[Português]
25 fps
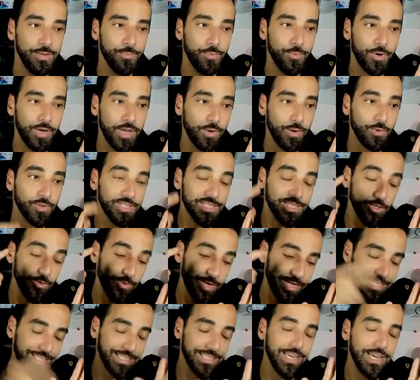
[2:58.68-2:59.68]
Porque quando você
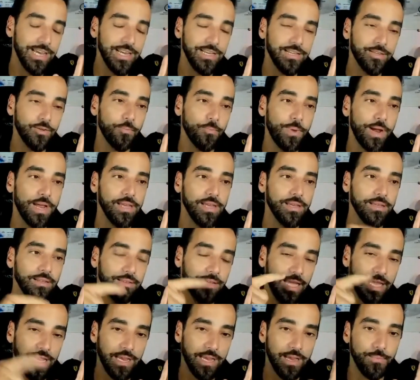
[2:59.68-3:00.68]
não aceita o pai que
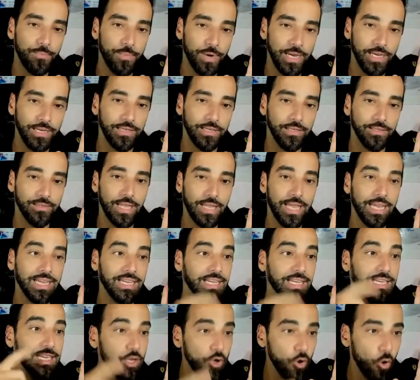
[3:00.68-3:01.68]
tem, a mãe que
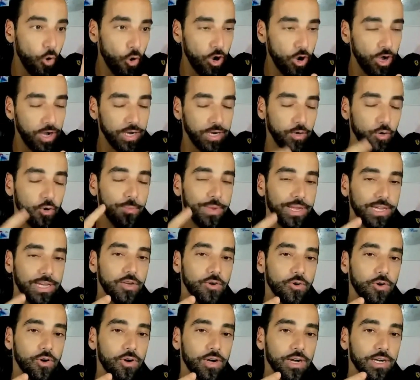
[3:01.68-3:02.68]
tem, e honra, como é
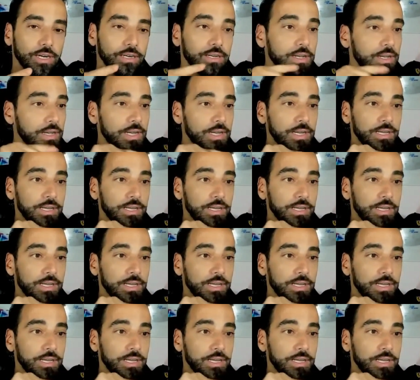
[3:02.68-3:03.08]
que honra?